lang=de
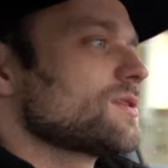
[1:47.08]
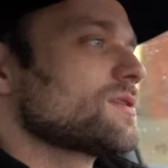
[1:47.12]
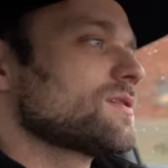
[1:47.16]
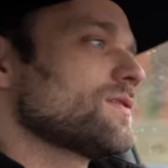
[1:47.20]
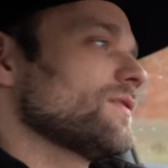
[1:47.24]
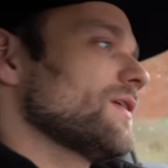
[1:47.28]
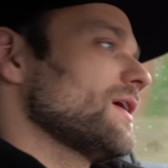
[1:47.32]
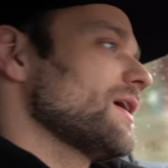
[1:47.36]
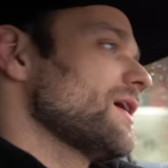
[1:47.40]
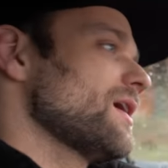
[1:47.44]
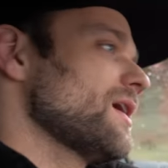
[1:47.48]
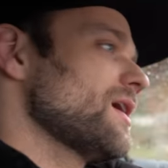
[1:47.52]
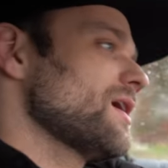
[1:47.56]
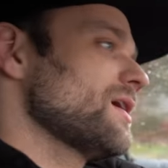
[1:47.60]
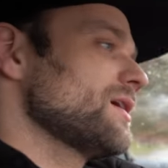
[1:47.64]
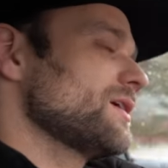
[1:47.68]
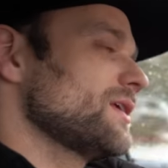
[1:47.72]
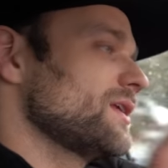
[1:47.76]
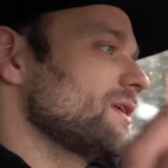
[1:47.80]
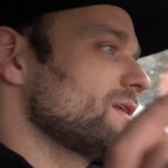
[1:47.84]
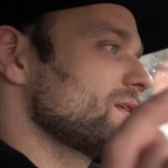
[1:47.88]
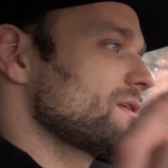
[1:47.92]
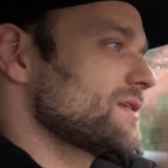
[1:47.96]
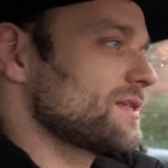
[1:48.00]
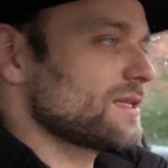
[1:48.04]
Und zwar
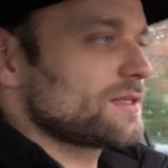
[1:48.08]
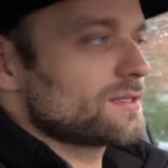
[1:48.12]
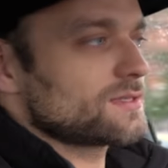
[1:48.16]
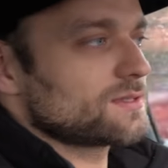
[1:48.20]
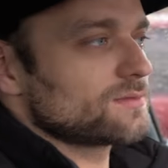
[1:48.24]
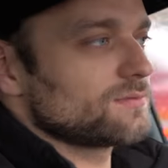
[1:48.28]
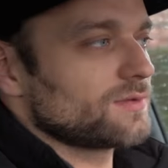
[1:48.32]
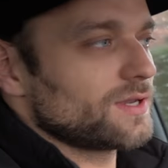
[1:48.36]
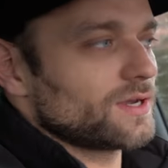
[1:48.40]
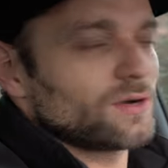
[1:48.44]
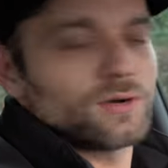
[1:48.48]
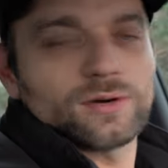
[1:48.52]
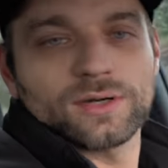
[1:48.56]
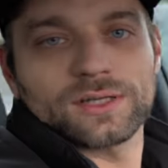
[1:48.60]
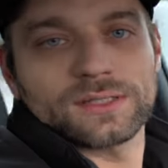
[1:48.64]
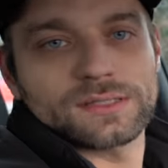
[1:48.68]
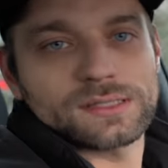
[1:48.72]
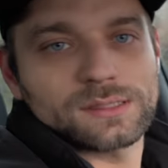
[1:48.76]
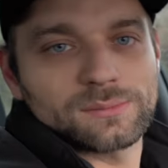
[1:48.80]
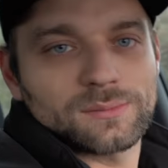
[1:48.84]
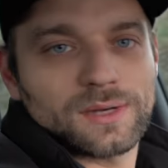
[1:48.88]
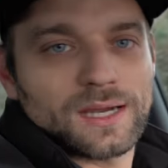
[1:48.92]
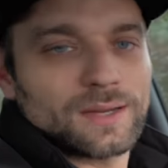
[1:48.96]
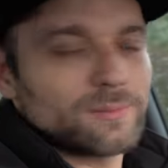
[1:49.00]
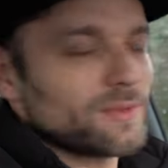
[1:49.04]
sitzen wir
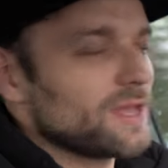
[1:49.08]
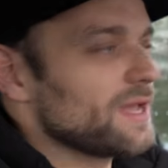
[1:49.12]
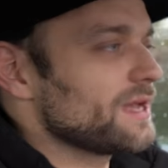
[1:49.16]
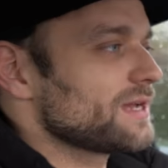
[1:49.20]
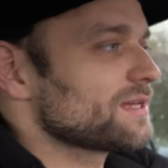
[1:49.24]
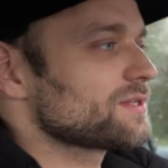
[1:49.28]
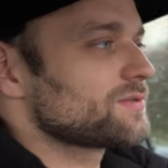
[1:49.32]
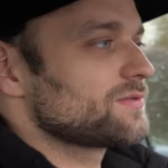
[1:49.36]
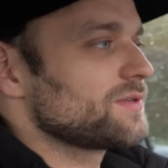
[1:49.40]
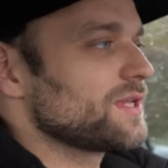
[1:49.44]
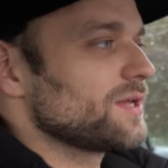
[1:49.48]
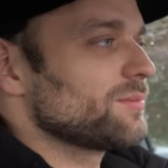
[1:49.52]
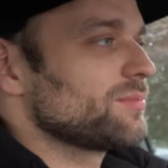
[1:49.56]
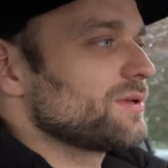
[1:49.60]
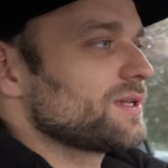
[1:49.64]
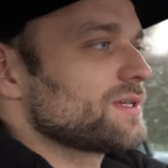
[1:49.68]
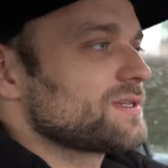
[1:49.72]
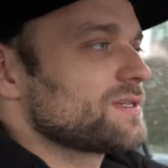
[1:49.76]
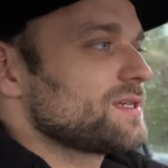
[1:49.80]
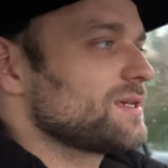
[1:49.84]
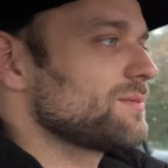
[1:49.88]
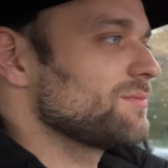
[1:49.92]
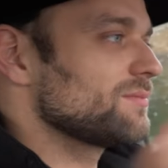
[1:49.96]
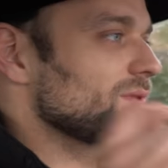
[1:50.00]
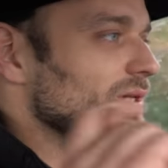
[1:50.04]
heute in meinem
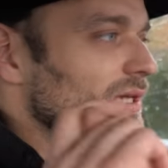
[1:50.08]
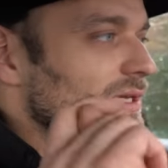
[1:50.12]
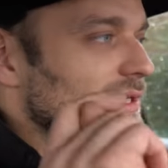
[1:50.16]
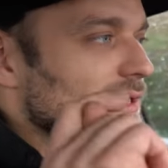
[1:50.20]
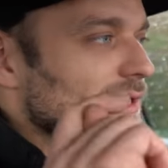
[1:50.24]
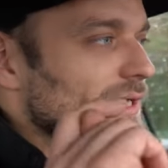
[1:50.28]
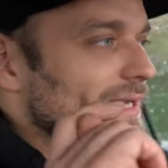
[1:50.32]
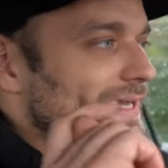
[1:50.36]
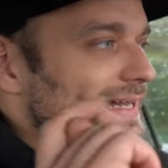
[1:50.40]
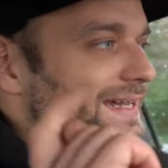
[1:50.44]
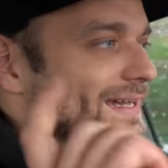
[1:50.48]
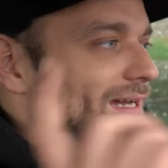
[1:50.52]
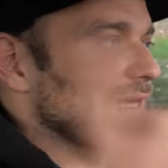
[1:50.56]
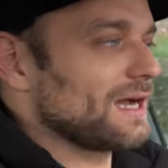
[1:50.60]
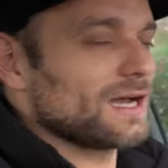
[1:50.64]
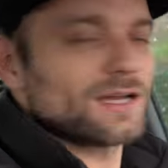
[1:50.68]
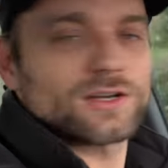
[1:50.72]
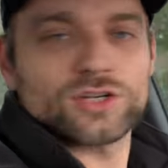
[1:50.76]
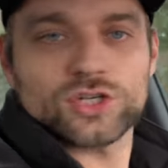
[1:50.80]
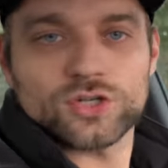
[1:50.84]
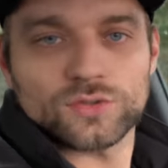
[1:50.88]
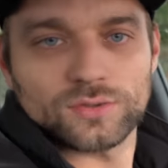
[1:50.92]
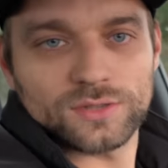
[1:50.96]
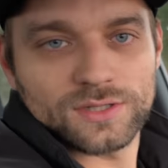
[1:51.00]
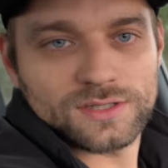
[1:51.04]
RS4B7, den ihr
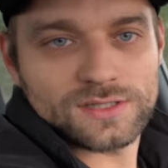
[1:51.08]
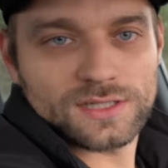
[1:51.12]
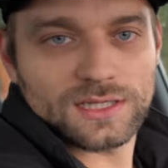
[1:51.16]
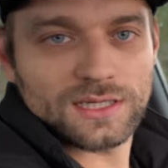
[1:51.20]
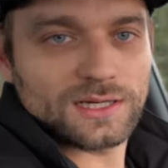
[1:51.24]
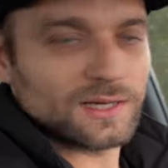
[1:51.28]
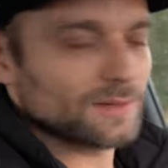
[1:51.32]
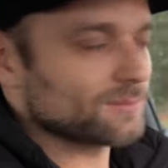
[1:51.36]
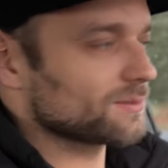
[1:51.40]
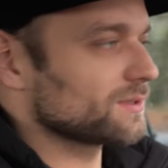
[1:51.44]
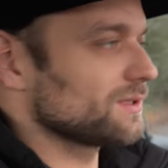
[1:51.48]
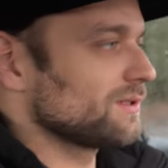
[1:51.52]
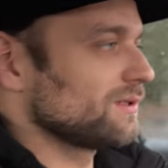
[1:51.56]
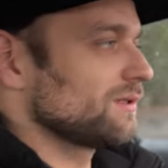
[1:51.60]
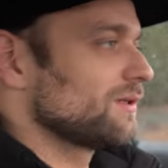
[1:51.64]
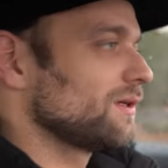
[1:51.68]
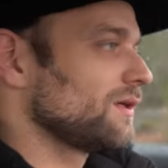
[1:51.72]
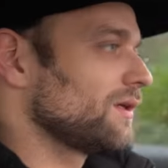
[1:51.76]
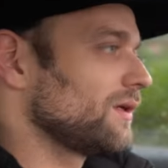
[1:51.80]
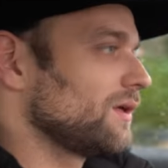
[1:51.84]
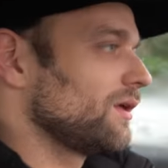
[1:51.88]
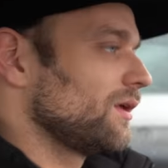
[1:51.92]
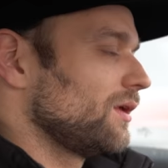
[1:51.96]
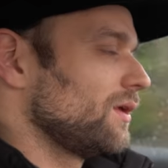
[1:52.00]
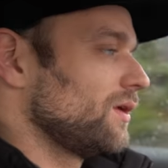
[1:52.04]
gerade schon gesehen habt.
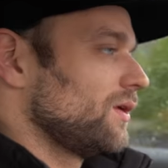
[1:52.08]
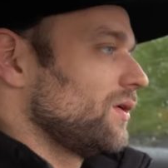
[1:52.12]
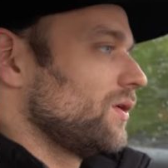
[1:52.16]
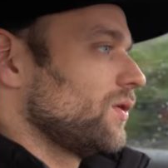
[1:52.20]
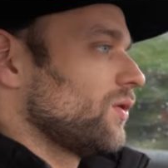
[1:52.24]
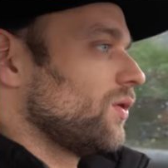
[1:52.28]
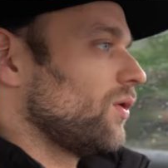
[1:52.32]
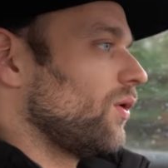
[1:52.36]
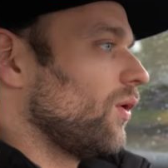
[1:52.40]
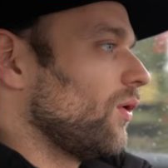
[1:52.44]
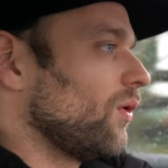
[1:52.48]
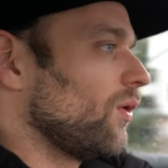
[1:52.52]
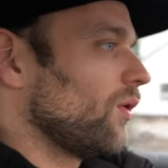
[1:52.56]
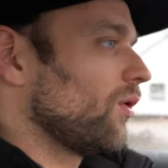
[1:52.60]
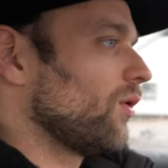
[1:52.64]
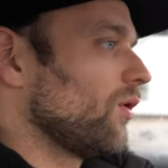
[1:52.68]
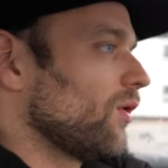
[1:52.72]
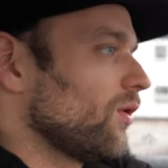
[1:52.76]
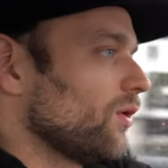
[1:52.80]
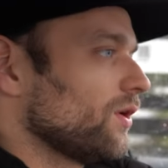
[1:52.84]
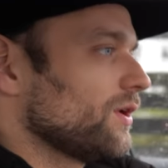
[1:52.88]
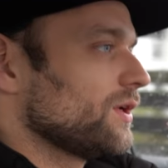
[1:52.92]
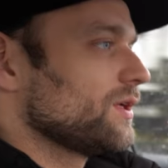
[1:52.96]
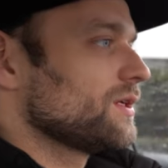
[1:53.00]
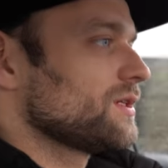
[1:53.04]

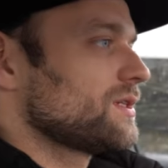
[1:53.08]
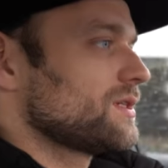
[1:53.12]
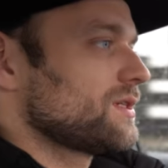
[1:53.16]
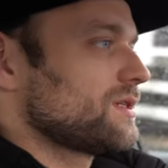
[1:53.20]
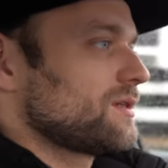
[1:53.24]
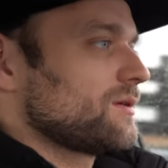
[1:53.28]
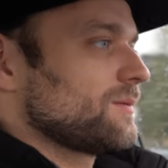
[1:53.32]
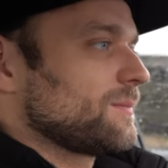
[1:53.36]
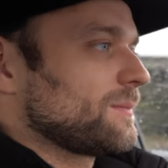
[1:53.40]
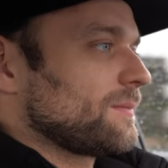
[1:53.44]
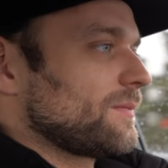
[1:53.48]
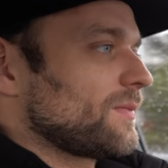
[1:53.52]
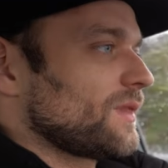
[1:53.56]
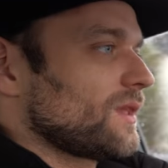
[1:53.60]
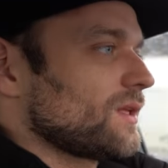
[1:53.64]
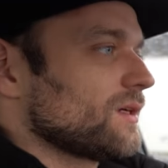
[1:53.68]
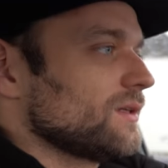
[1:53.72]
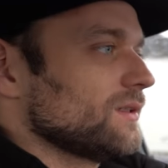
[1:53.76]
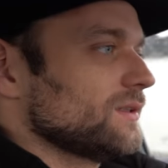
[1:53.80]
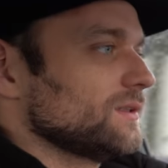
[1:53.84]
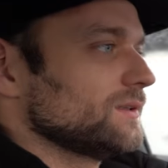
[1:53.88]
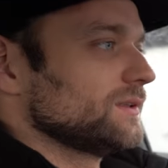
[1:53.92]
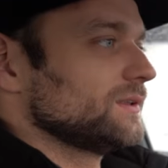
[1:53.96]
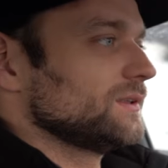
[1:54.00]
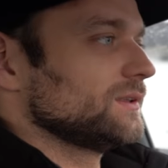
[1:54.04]
Und
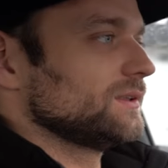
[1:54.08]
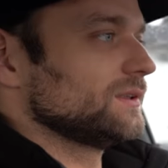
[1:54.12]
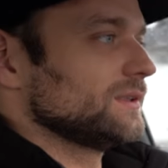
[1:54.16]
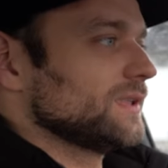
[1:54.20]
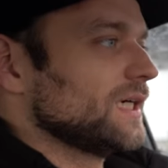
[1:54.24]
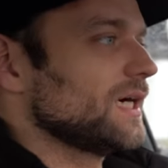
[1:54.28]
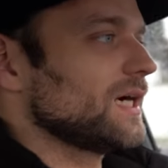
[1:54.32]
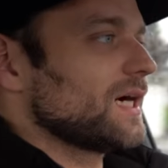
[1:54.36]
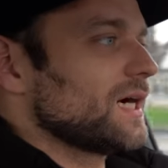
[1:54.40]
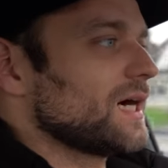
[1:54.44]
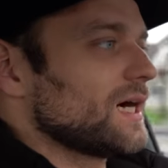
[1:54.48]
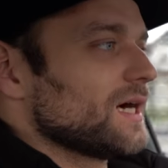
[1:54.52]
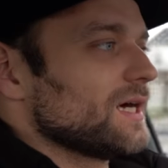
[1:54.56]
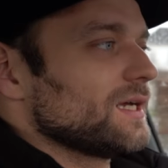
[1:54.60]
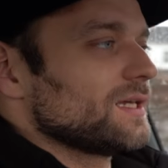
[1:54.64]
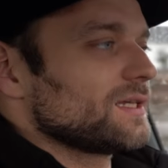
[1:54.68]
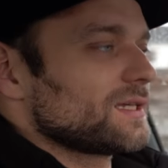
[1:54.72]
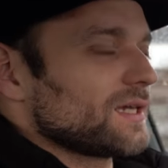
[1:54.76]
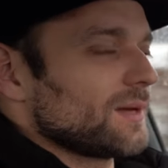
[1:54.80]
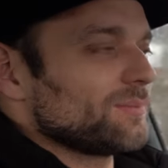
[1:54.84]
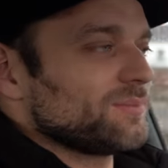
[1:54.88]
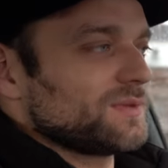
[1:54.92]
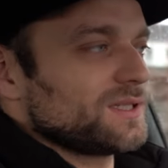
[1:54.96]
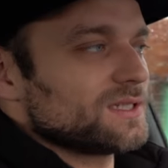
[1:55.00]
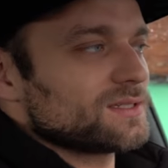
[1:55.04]
ja,
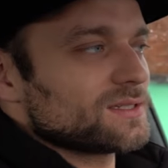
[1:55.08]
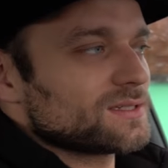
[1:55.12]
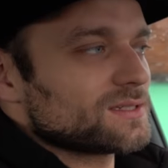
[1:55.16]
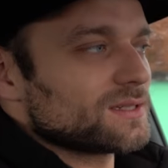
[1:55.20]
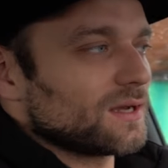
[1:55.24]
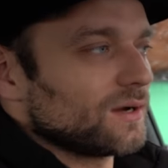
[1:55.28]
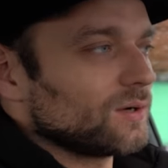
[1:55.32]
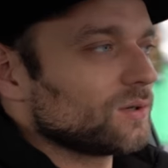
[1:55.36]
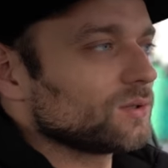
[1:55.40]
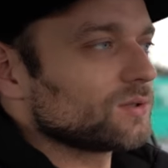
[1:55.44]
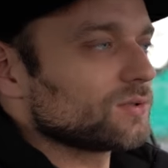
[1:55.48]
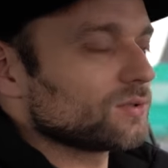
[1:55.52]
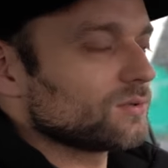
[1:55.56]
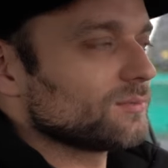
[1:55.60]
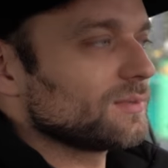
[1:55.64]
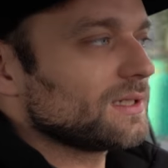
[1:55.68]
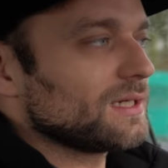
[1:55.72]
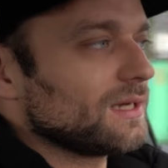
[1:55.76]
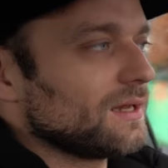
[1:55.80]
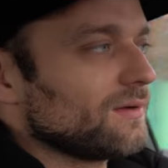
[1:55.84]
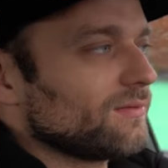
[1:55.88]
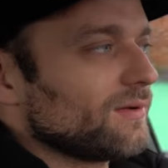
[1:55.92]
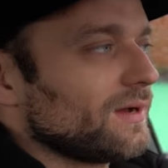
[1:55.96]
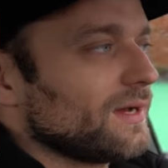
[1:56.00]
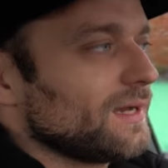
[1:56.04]
ich habe dieses Auto
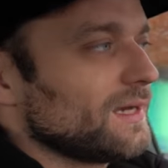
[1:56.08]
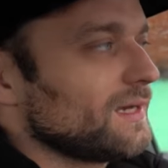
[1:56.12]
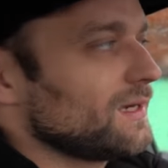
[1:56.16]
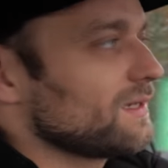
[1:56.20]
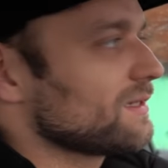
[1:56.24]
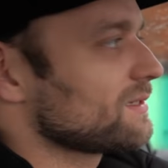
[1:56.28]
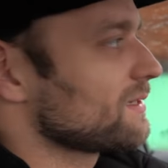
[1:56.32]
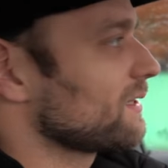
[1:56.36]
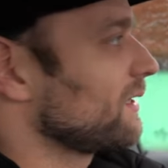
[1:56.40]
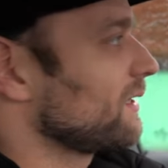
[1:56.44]
mittlerweile